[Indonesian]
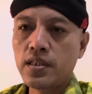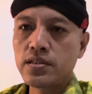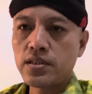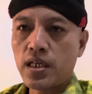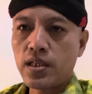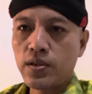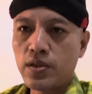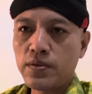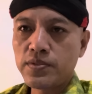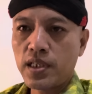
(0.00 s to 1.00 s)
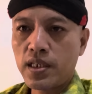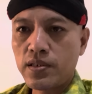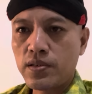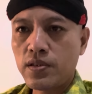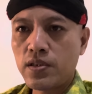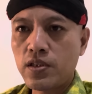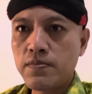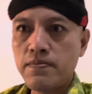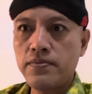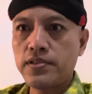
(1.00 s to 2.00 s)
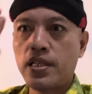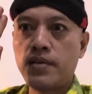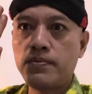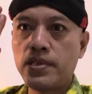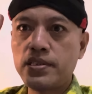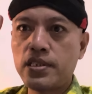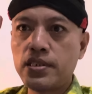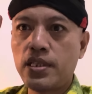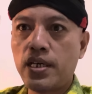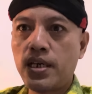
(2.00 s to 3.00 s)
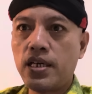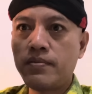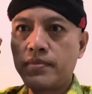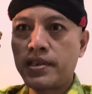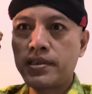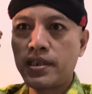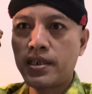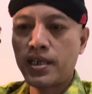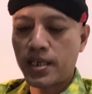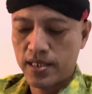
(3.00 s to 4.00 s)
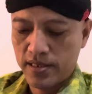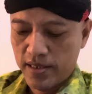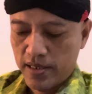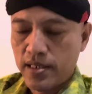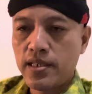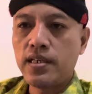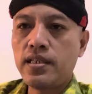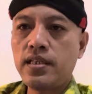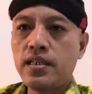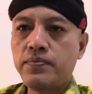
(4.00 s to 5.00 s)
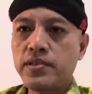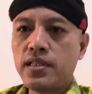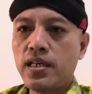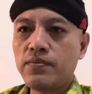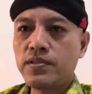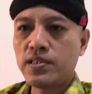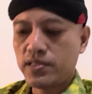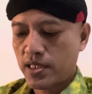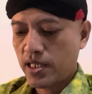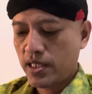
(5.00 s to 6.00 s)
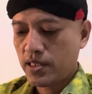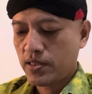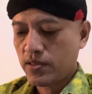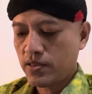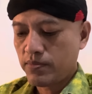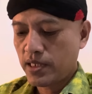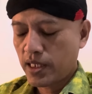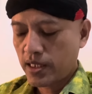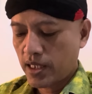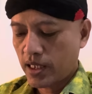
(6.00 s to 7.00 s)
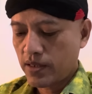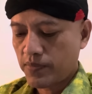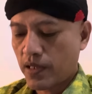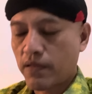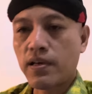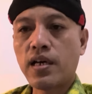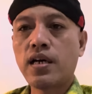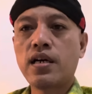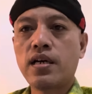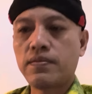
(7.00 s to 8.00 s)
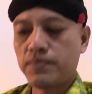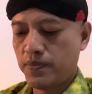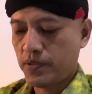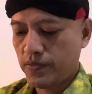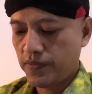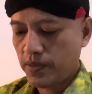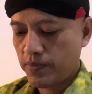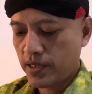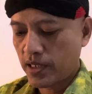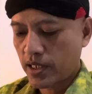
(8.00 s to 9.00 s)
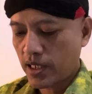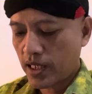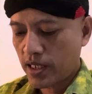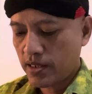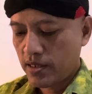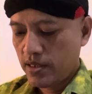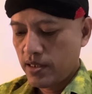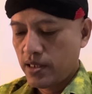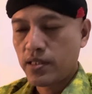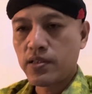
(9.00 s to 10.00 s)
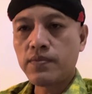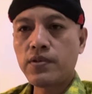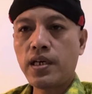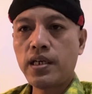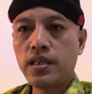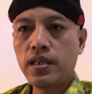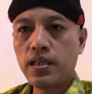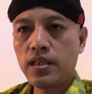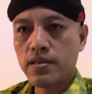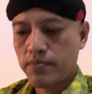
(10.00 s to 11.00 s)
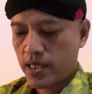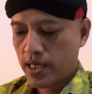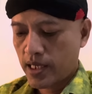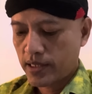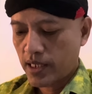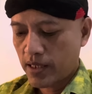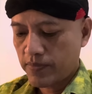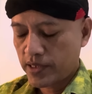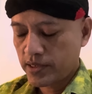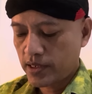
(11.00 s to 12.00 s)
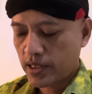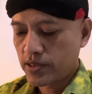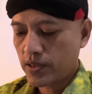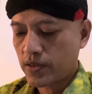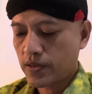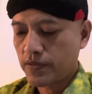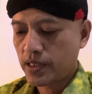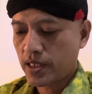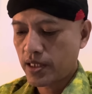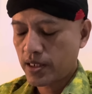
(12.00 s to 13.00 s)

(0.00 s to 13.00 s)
Salam, salam, salam Pancasila merdeka. Ini ada berita yang menurut saya itu menandakan bahwa Habib Lutfi bin Yahya itu mulai menantang Presiden Jokowi ya.